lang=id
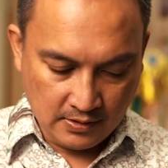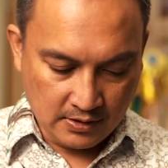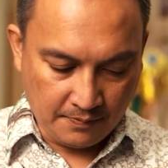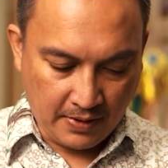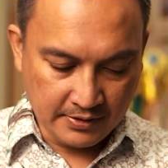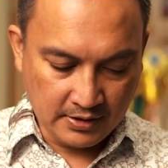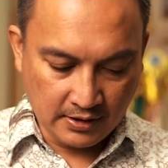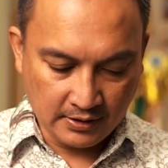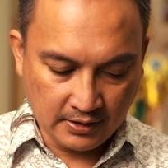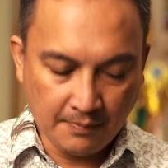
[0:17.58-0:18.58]

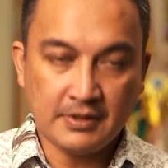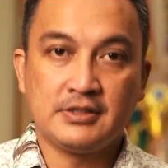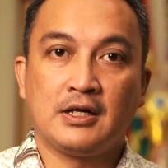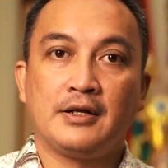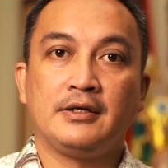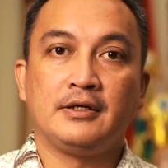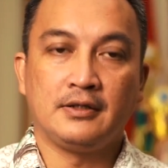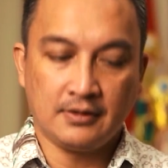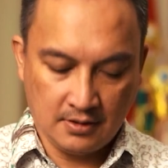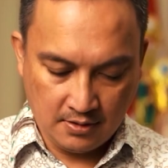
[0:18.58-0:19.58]
Sepanjang kita
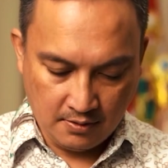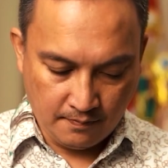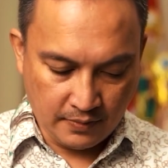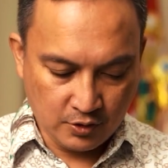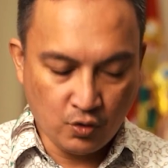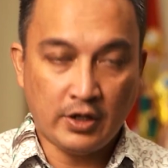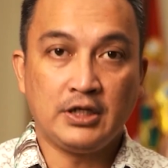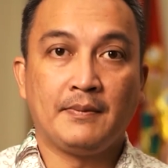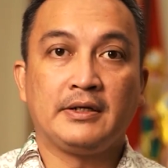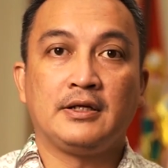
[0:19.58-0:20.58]
menjalani perjuangan
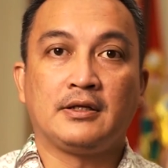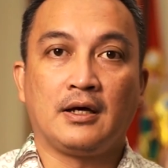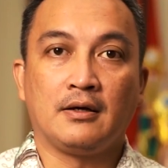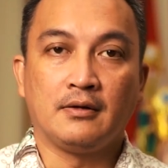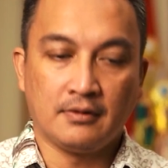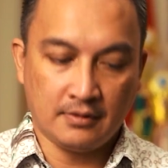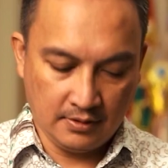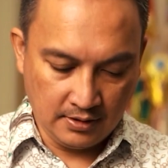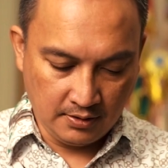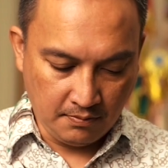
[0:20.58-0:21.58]
iman kita
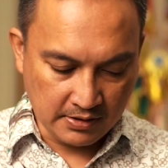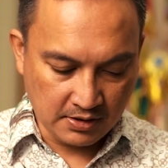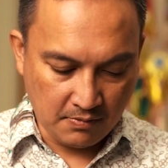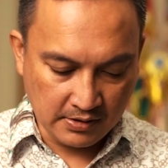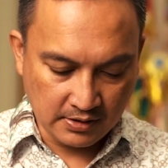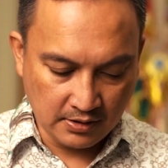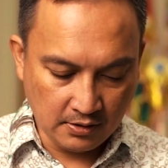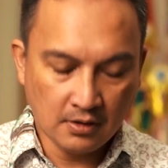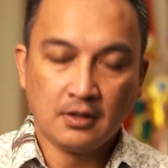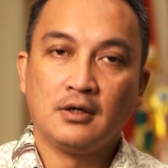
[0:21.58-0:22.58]
di masing-masing
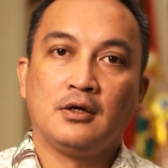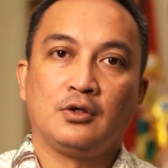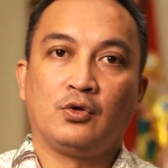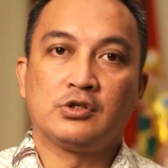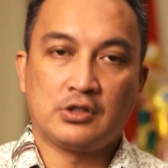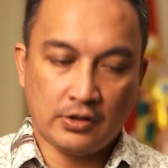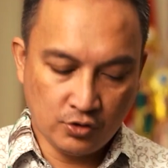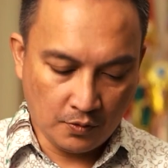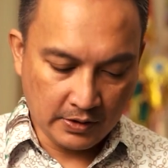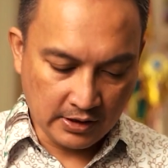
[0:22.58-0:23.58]
tugas tanggung
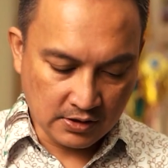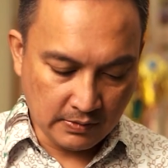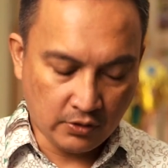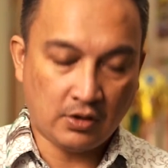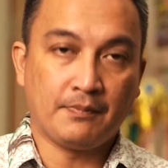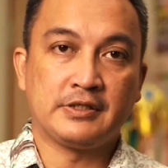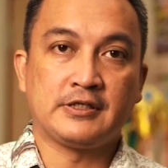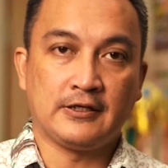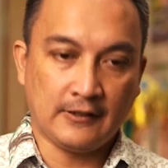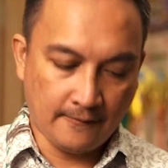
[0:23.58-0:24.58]
jawab kita sebagai orang
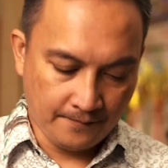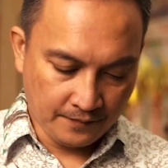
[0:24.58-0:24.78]
percaya.